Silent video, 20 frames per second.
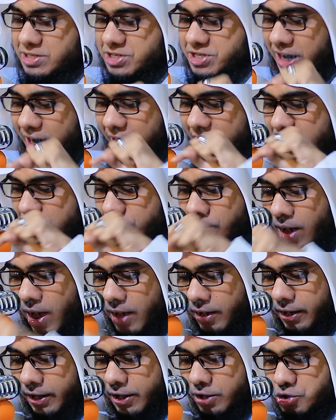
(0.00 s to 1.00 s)
যারা
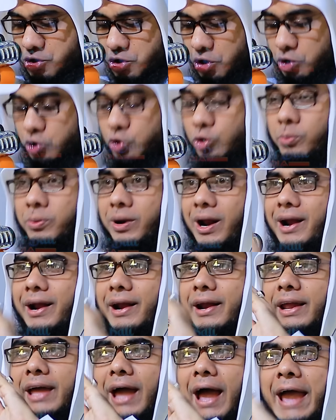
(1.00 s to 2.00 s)
ইমান এনেছ তোমরা
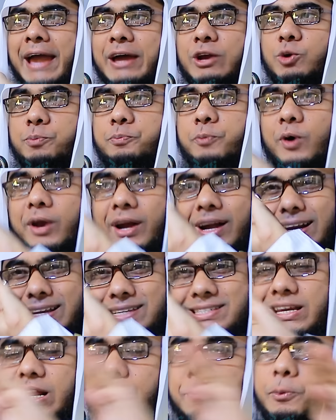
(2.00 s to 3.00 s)
ন্যায়ের উপরে
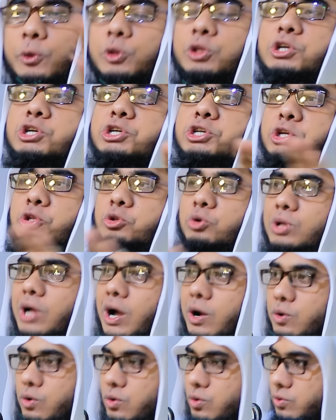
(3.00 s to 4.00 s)
নিজেরা প্রতিষ্ঠিত
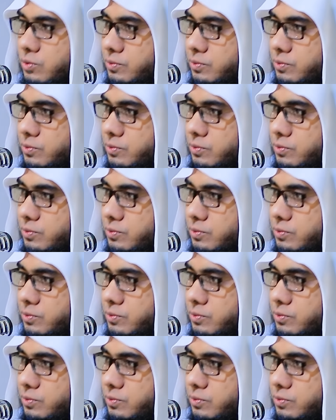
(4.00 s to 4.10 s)
থাকো